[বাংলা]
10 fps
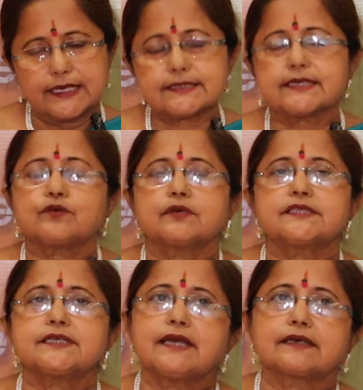এক্স রে
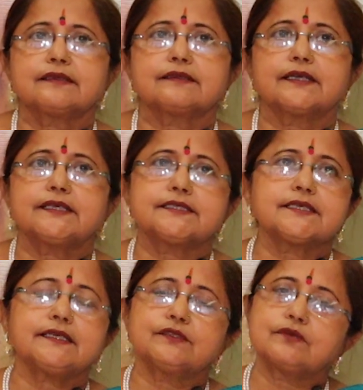করেছি ডাক্তার
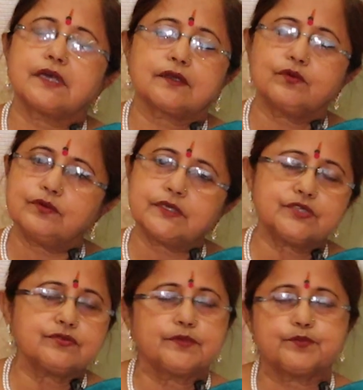দেখিয়েছি কিন্তু কোনো
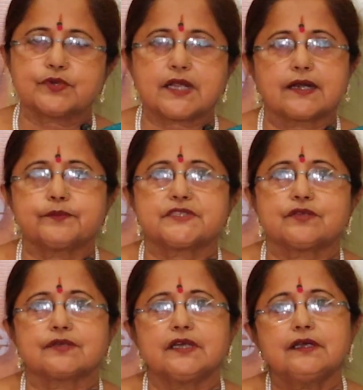কিছু রিপোর্ট খারাপ
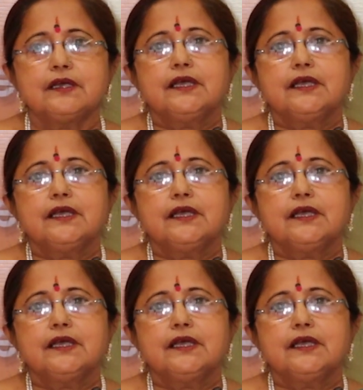ছিল না